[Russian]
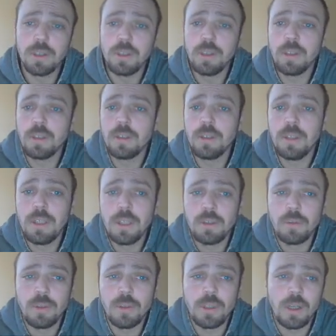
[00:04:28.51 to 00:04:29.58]
Не,
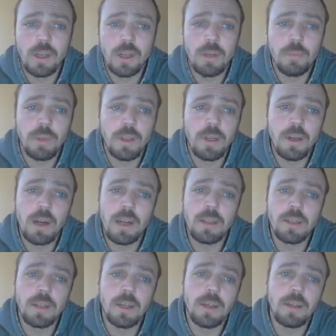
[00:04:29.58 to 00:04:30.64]
нету. Это как бы
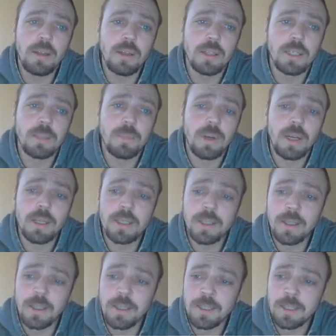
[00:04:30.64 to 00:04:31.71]
локальный Алиэкспресс.